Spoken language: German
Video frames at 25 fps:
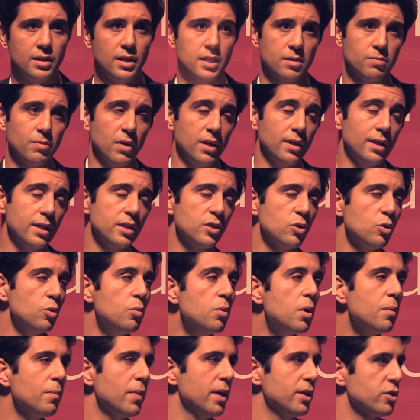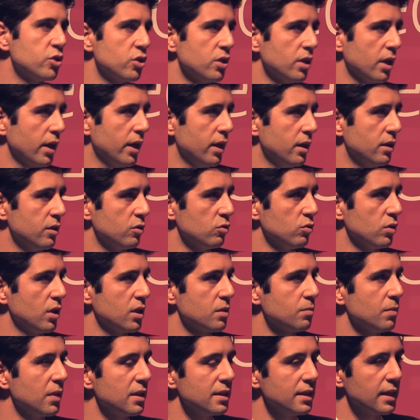dass man nicht über Menschen redet und
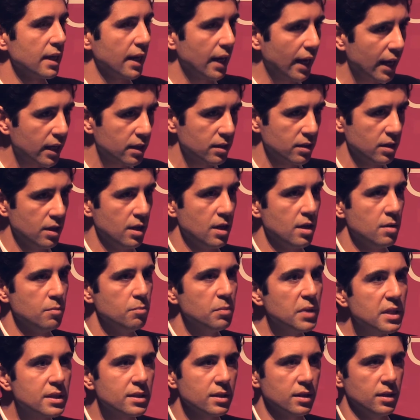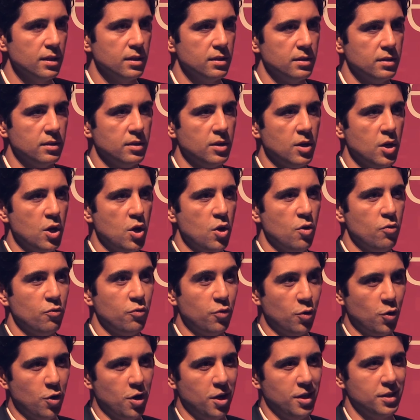dass man direkt mit ihnen
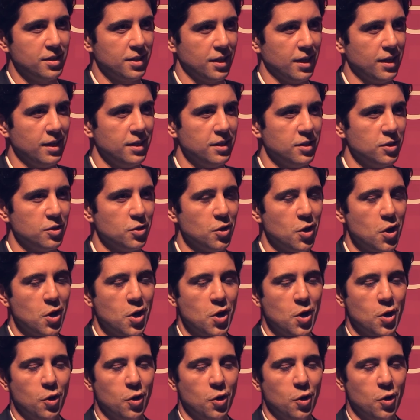vor Ort redet.